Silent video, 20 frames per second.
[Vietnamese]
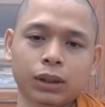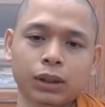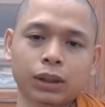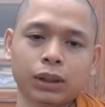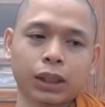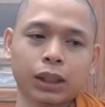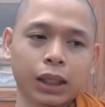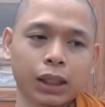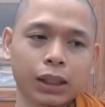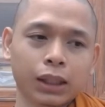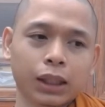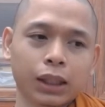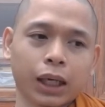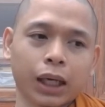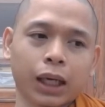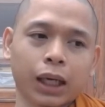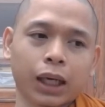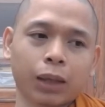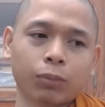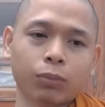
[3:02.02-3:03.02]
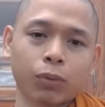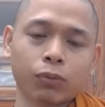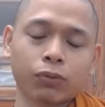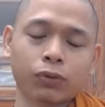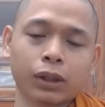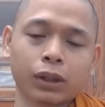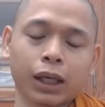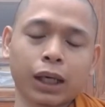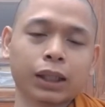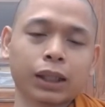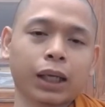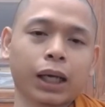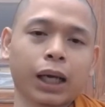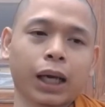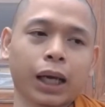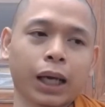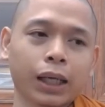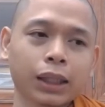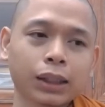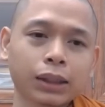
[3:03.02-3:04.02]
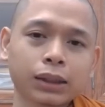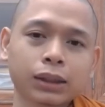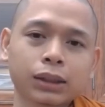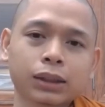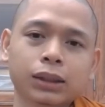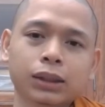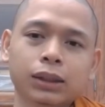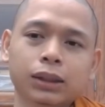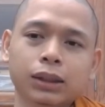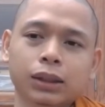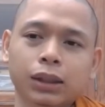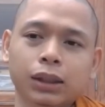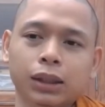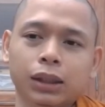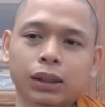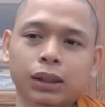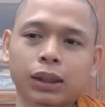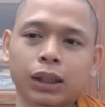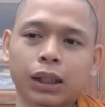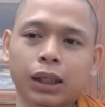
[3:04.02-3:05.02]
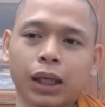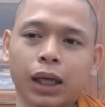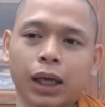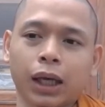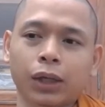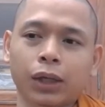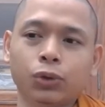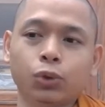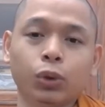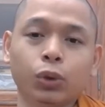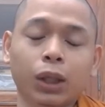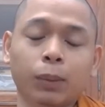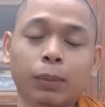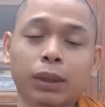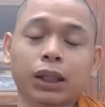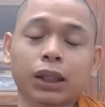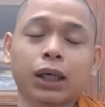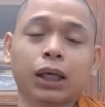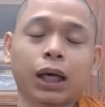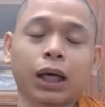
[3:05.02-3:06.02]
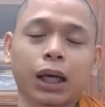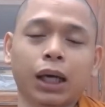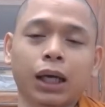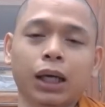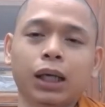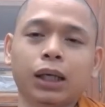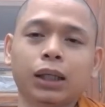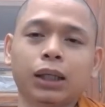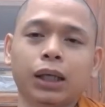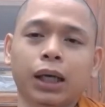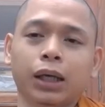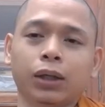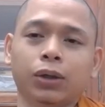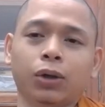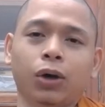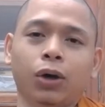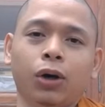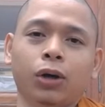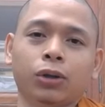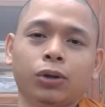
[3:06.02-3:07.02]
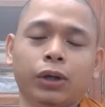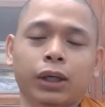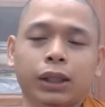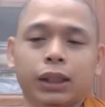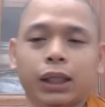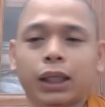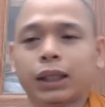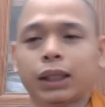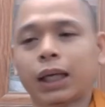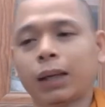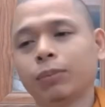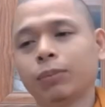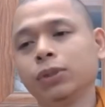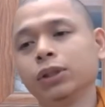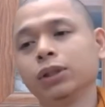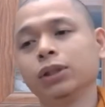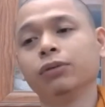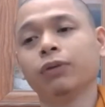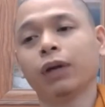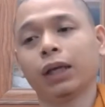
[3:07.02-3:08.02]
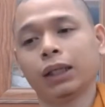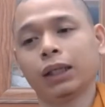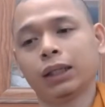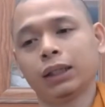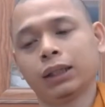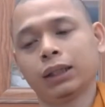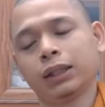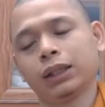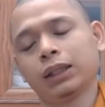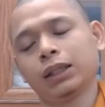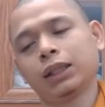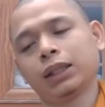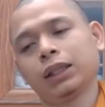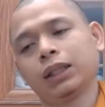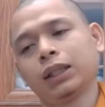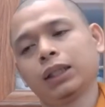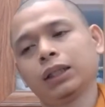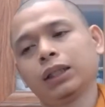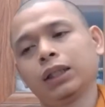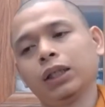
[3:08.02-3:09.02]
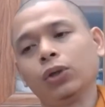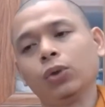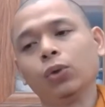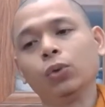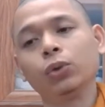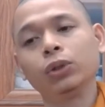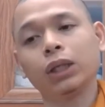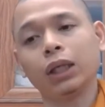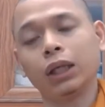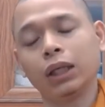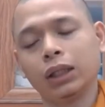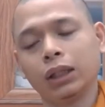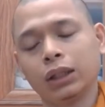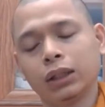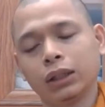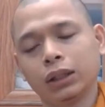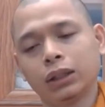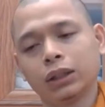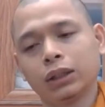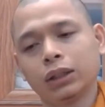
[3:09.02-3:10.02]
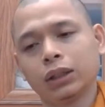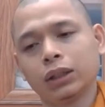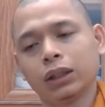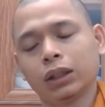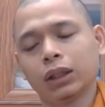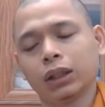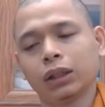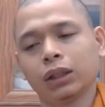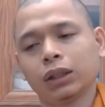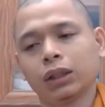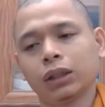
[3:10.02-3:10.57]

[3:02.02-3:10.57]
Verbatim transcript: ngay cả một vị a la hán à, là ngài chuyên lắp banh thá cá ngài còn có khả năng làm được như vậy thì huống chi à,